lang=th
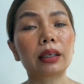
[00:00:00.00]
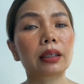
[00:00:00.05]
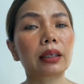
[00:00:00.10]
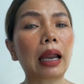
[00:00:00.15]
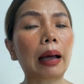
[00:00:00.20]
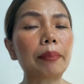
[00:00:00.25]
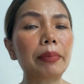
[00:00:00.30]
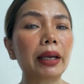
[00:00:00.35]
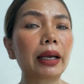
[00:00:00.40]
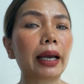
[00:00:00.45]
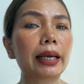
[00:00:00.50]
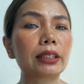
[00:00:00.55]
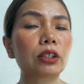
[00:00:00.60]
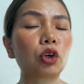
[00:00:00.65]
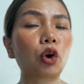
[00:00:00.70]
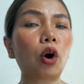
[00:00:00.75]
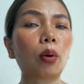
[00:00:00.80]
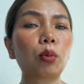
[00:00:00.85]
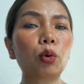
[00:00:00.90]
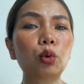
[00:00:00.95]
ทำยังไงจะ
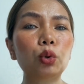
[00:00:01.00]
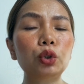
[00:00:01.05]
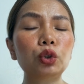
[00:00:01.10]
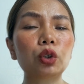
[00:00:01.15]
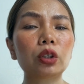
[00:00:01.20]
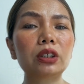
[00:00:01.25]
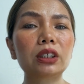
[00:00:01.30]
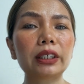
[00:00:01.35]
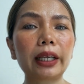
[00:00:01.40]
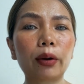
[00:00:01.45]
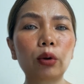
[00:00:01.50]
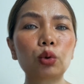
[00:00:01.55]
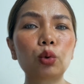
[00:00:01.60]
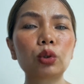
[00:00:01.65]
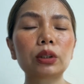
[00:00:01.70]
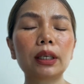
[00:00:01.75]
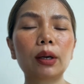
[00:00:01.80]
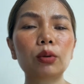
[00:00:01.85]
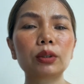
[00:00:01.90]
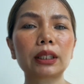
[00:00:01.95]
ขอบคุณจนเซลล์ทุก
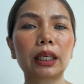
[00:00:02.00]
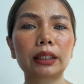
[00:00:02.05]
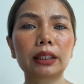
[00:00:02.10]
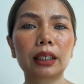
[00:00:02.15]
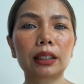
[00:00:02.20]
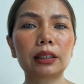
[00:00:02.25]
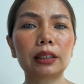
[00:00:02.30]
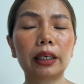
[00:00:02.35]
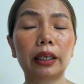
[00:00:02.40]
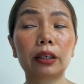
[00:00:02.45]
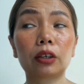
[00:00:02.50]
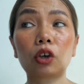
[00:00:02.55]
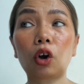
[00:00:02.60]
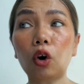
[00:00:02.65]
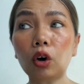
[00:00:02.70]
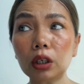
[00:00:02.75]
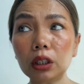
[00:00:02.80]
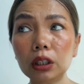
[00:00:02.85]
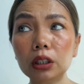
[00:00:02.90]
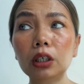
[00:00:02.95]
เซลล์สั่นสะเทือนก็
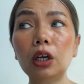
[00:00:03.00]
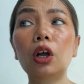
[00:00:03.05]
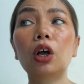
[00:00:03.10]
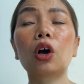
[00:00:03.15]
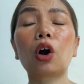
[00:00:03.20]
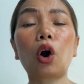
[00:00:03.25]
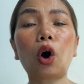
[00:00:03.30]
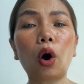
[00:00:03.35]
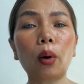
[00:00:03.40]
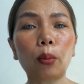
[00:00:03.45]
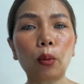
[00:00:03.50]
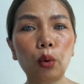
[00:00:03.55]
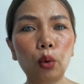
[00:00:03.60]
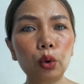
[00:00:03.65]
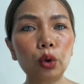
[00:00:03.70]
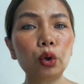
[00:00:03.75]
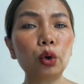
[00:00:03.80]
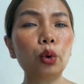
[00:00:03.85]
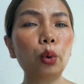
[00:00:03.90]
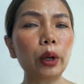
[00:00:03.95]
คือขอบคุ
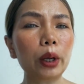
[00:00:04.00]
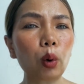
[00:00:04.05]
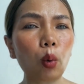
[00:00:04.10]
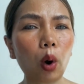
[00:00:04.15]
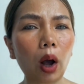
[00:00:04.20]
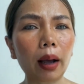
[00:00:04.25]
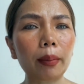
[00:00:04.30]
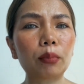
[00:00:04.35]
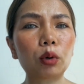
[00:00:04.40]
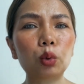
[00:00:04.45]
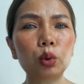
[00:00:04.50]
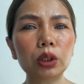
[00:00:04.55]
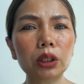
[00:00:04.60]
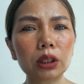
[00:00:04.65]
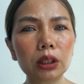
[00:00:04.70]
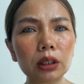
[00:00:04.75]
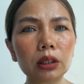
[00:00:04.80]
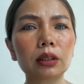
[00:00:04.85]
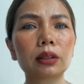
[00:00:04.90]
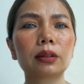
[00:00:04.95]
ณด้วยความรู้
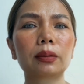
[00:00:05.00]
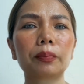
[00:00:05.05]
สึก